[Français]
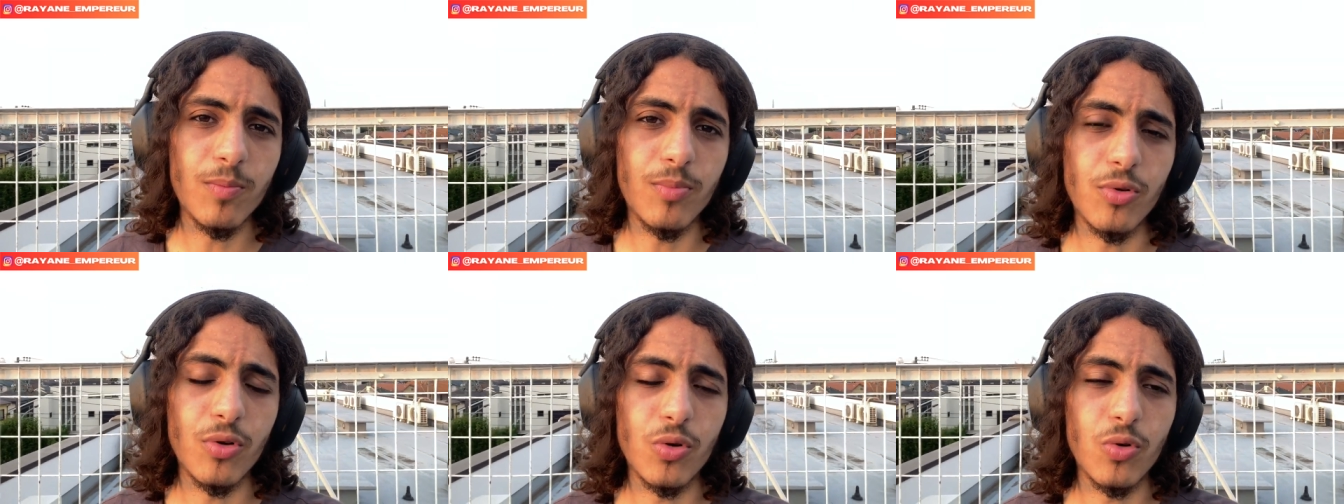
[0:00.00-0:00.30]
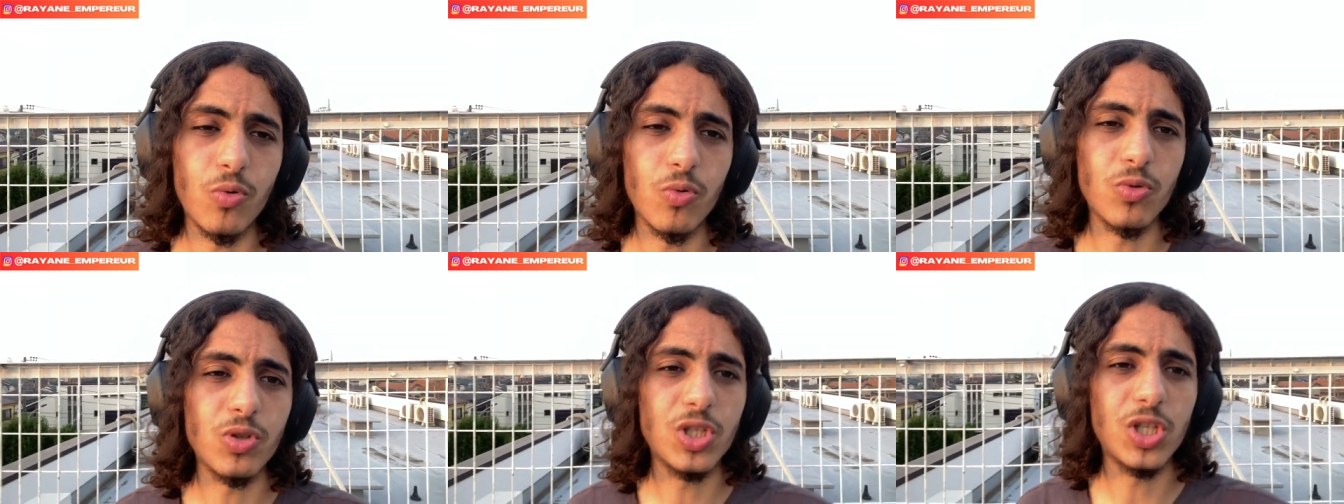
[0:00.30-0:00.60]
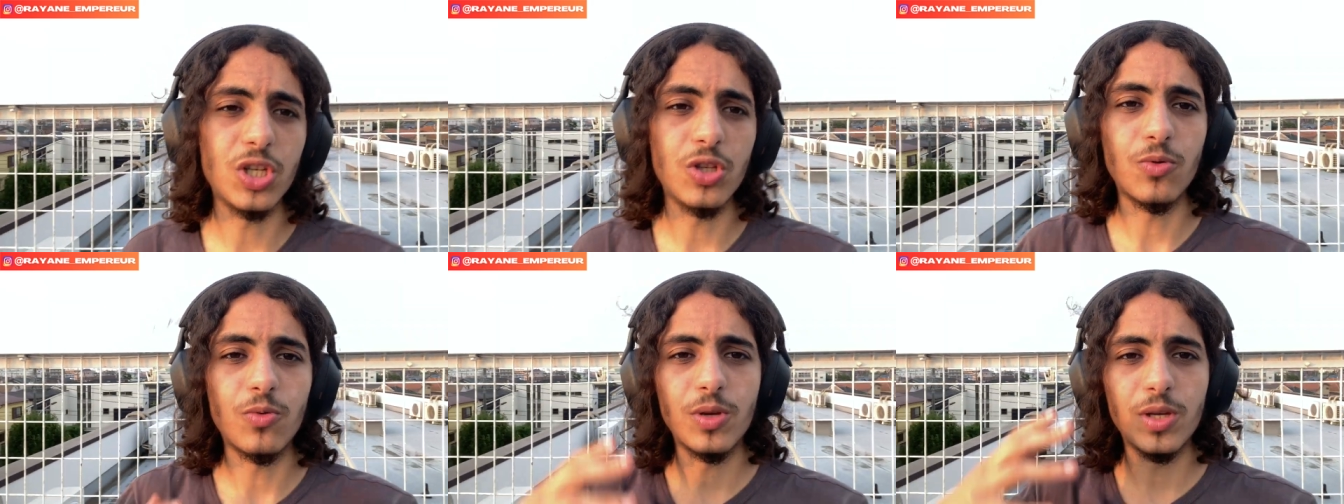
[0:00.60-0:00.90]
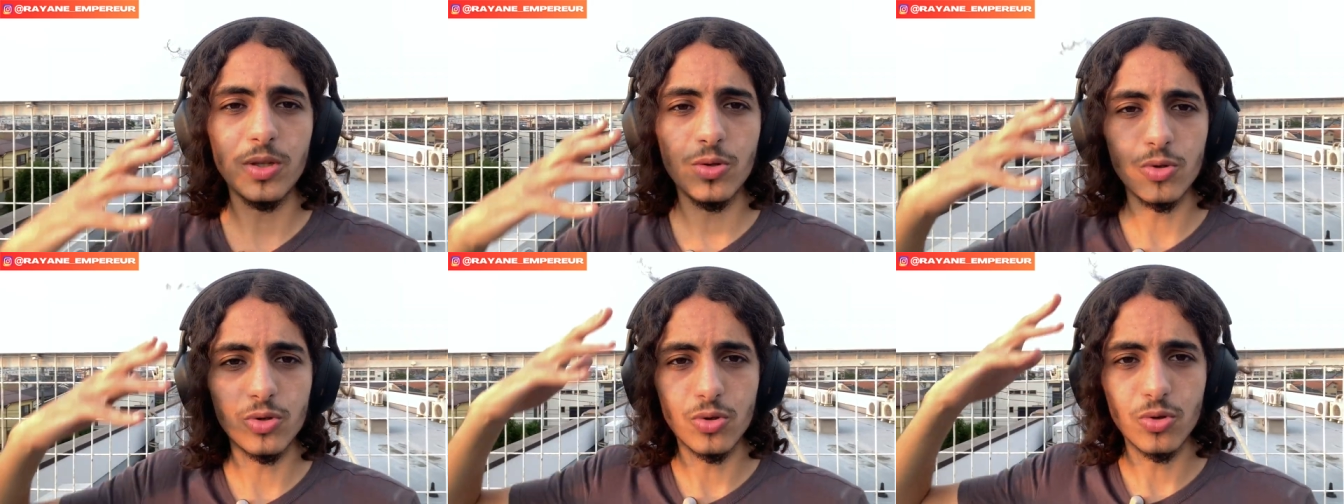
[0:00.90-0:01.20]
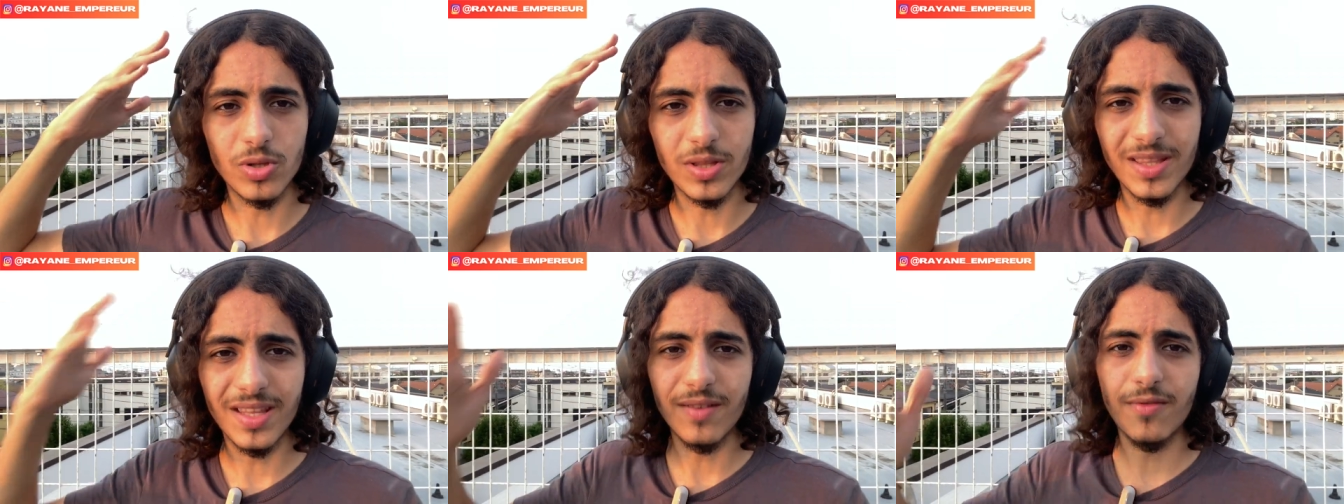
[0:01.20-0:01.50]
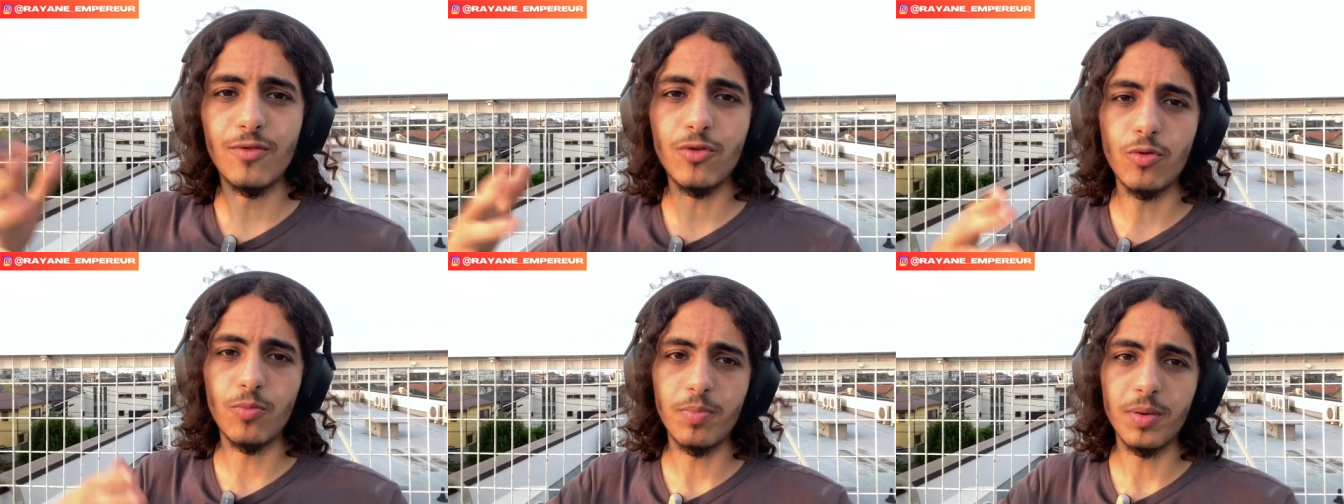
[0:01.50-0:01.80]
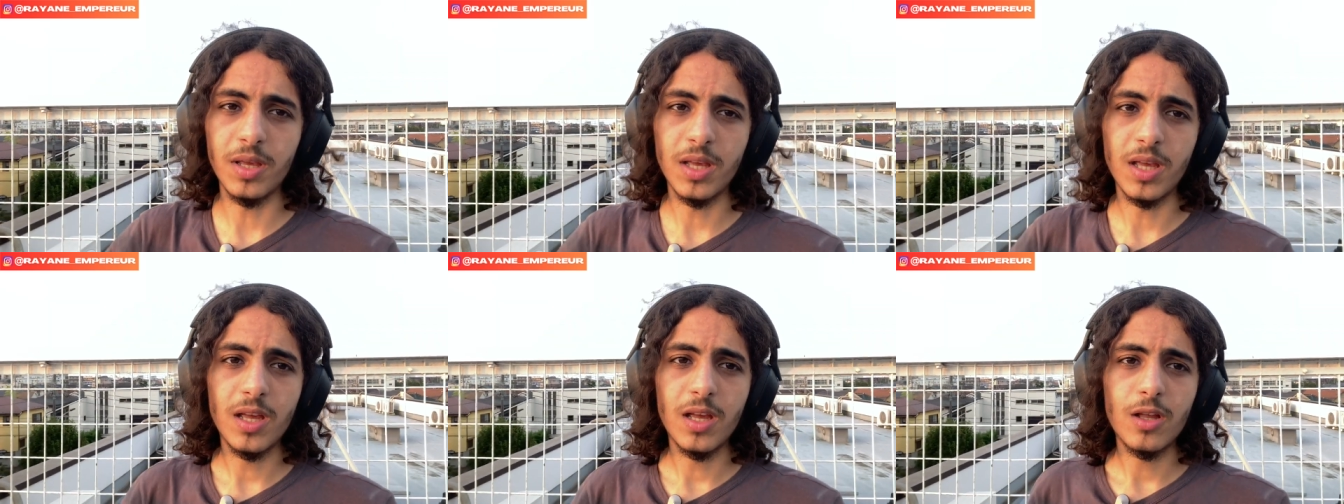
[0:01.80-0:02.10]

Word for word: pour continuer de se développer.